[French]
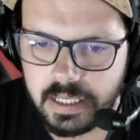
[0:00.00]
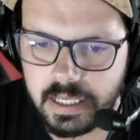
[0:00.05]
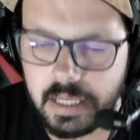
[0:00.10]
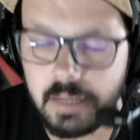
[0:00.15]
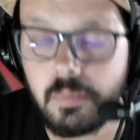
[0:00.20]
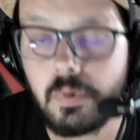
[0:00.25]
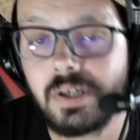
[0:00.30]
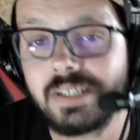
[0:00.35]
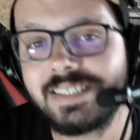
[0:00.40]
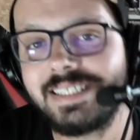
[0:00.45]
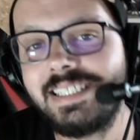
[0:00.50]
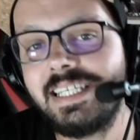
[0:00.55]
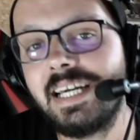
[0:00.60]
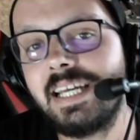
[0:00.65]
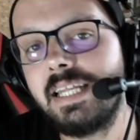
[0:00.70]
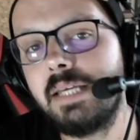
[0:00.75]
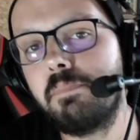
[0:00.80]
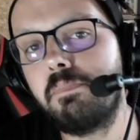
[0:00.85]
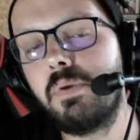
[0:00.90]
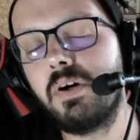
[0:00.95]
Et moi, si à
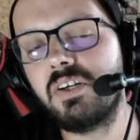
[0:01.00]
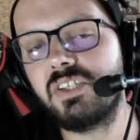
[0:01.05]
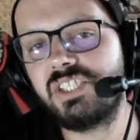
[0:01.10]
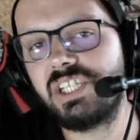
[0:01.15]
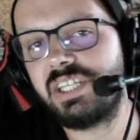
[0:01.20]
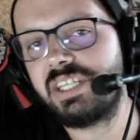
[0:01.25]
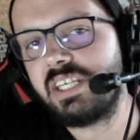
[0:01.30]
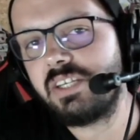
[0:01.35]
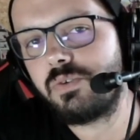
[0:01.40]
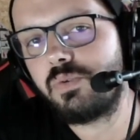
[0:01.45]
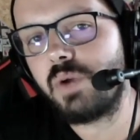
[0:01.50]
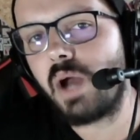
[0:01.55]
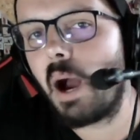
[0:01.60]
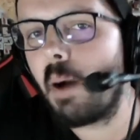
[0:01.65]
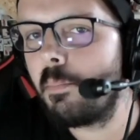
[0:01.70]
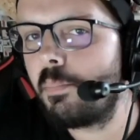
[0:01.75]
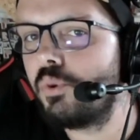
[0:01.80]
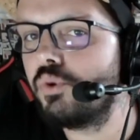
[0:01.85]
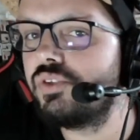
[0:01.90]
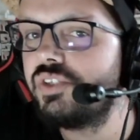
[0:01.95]
l'époque j'étais sur
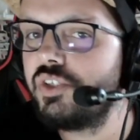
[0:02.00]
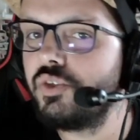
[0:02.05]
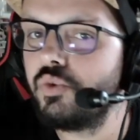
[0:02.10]
un petit